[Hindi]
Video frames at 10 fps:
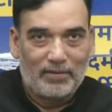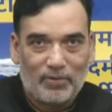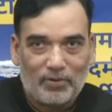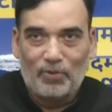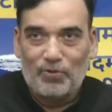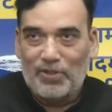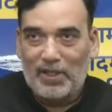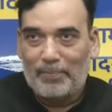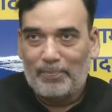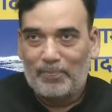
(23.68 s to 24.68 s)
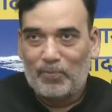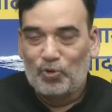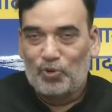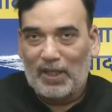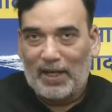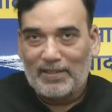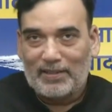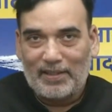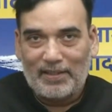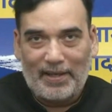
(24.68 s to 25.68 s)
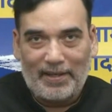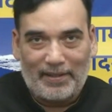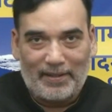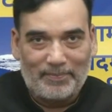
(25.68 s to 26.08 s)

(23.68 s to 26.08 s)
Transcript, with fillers: को उनसे पूछताछ की जाएगी